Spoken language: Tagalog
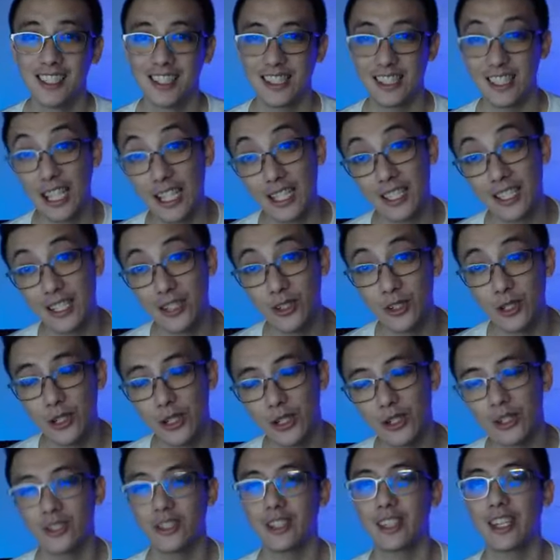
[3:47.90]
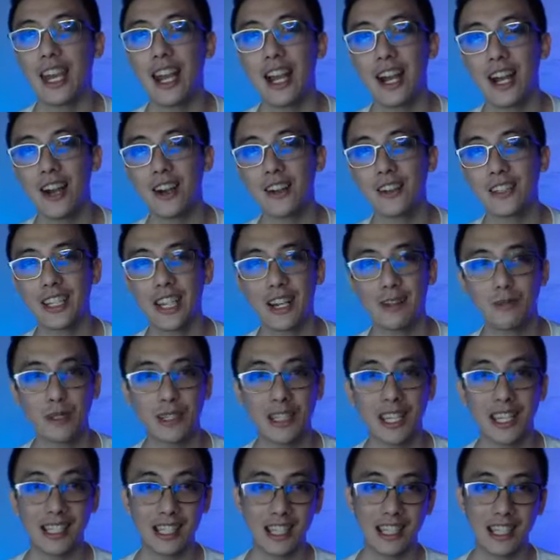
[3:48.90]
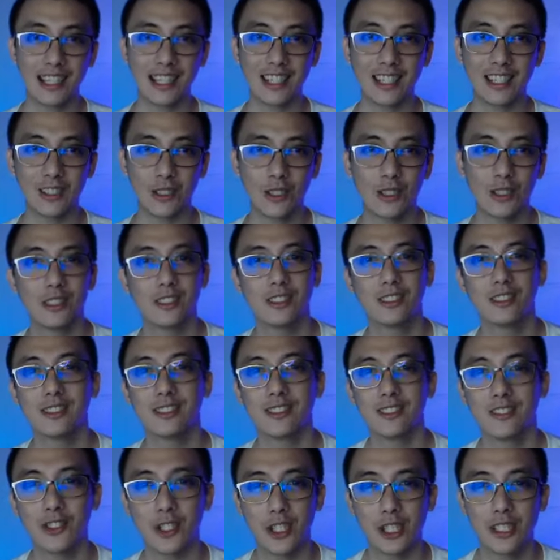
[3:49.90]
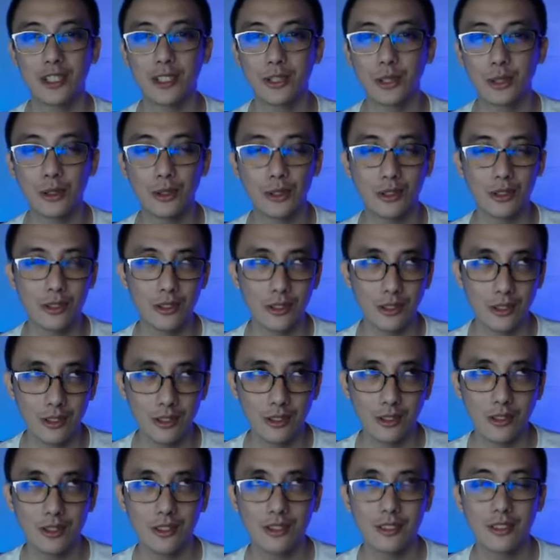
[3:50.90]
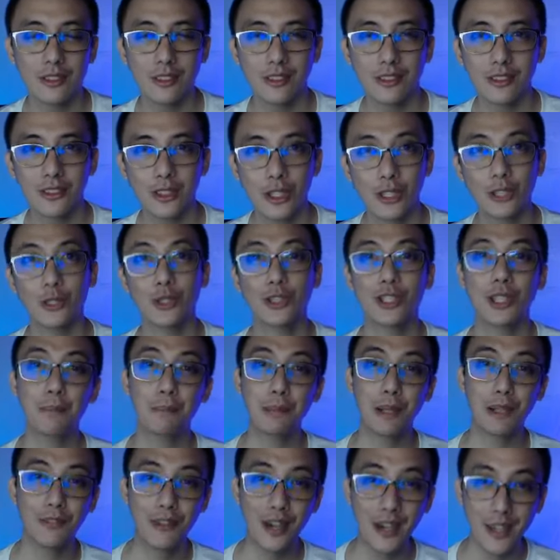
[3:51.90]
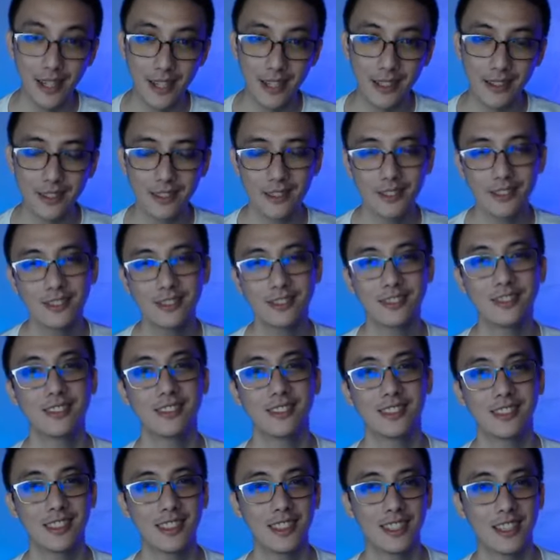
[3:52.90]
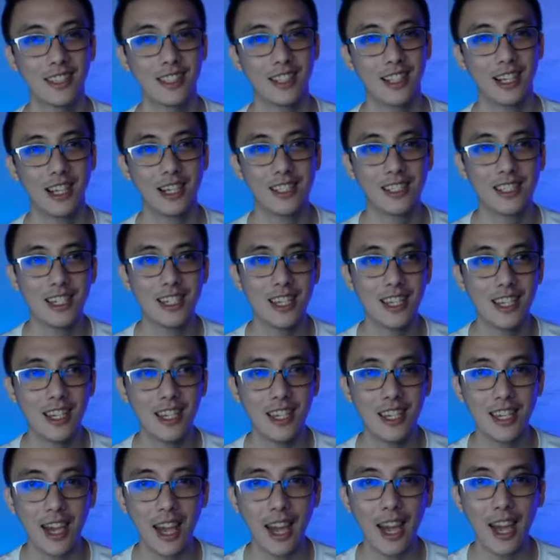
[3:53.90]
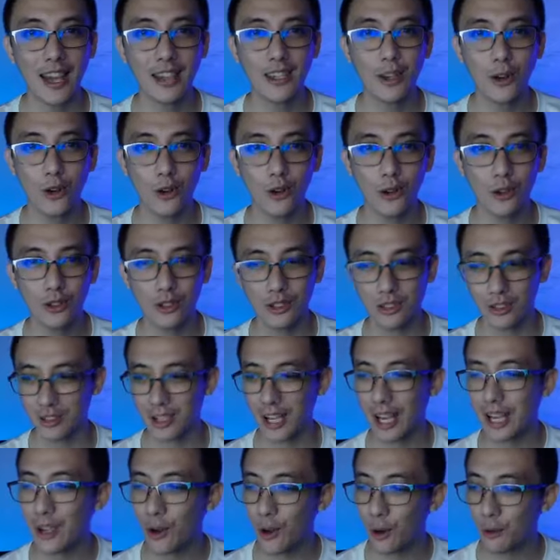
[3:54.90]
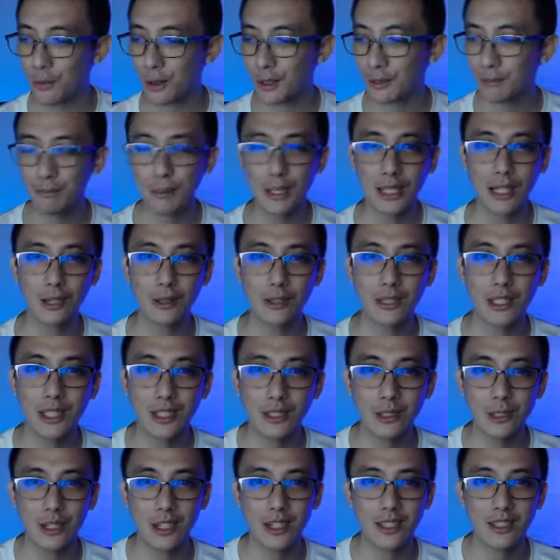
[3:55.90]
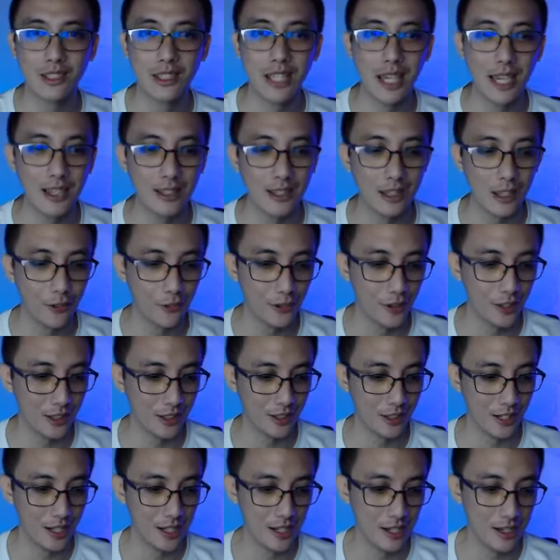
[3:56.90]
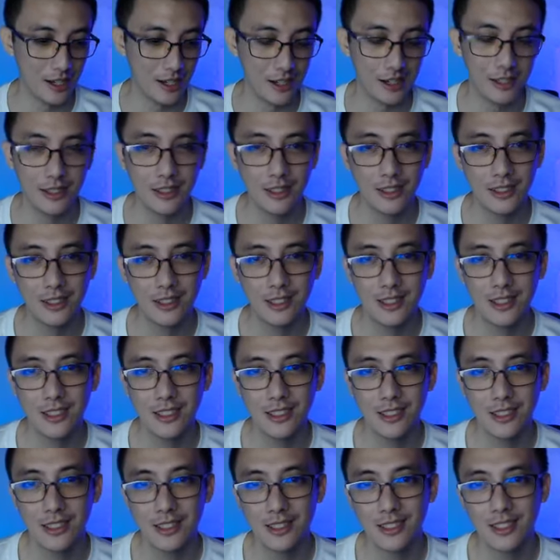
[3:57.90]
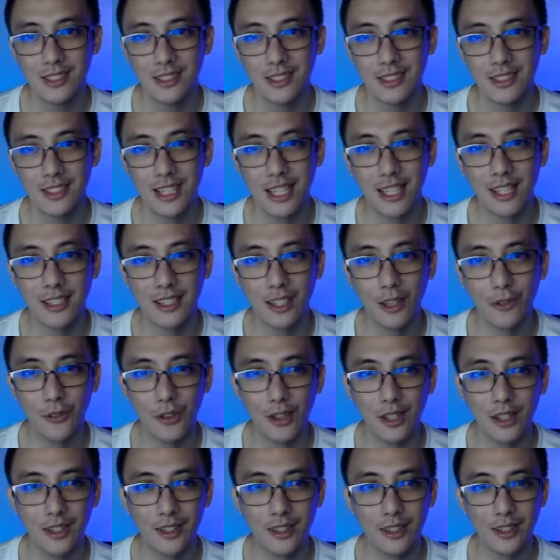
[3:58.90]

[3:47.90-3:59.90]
sakit sa ulo kaya nga ako inabot ng ilang linggo just to just to simplify it kasi ayokong ayokong magbitaw dito ng scientific uh, scientific